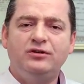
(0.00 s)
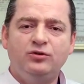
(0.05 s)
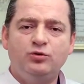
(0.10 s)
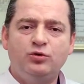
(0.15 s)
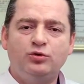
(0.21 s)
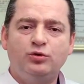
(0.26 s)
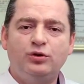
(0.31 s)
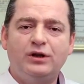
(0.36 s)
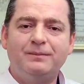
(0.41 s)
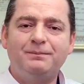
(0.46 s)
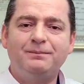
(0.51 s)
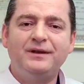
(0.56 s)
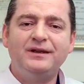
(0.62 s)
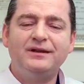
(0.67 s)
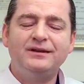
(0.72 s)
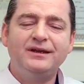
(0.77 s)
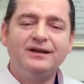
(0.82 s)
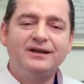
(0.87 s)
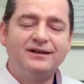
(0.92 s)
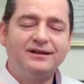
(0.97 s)
yoğun olarak
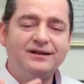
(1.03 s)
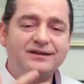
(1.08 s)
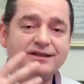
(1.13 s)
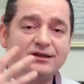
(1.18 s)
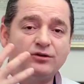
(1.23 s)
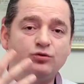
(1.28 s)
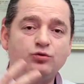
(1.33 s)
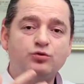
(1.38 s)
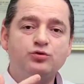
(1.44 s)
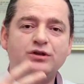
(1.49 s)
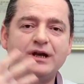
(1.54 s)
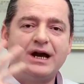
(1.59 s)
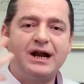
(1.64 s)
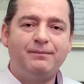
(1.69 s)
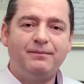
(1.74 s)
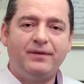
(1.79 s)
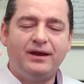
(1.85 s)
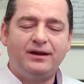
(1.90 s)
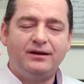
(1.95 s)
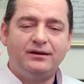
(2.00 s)
bildiği klasik yüz
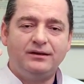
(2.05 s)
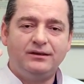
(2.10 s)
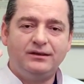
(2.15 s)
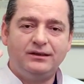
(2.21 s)
germe